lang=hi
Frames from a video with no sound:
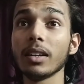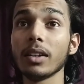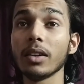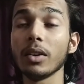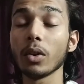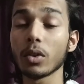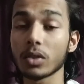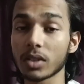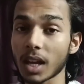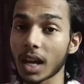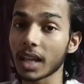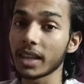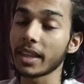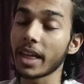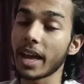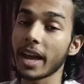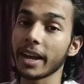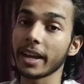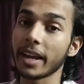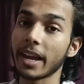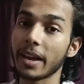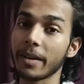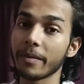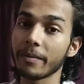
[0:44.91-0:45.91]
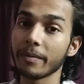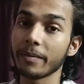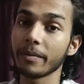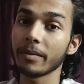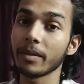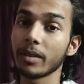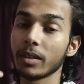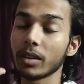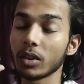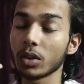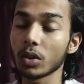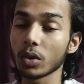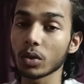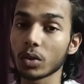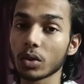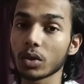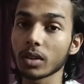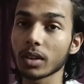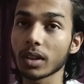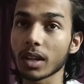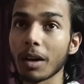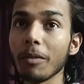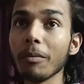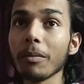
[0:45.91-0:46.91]
नुकसानदायक है तो
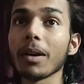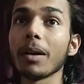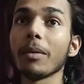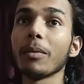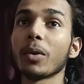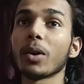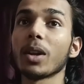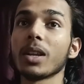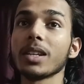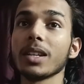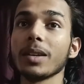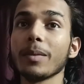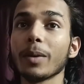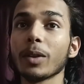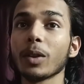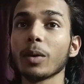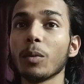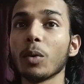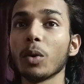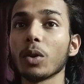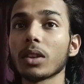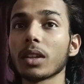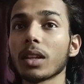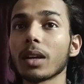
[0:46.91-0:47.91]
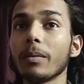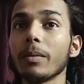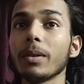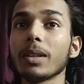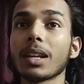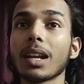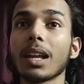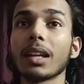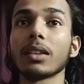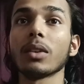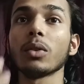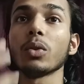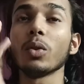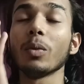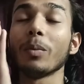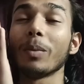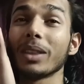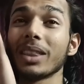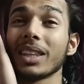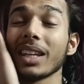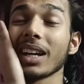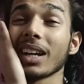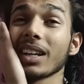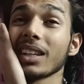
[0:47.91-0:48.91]
कम कम होना चाहिए मैं तो बहुत कम ही जलाता हूँ
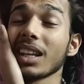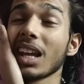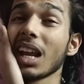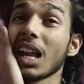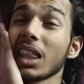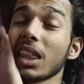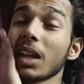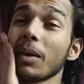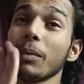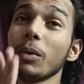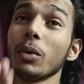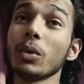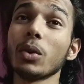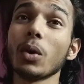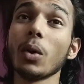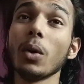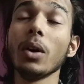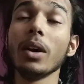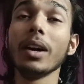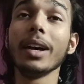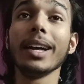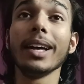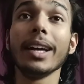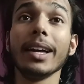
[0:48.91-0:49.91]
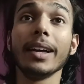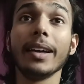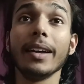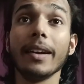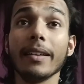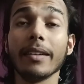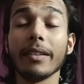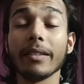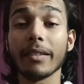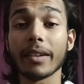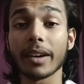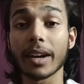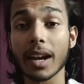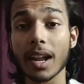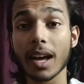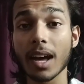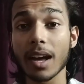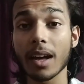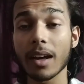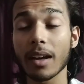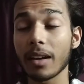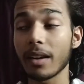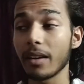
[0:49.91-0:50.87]
धूपबत्ती अगर जलाता भी हो तो वरना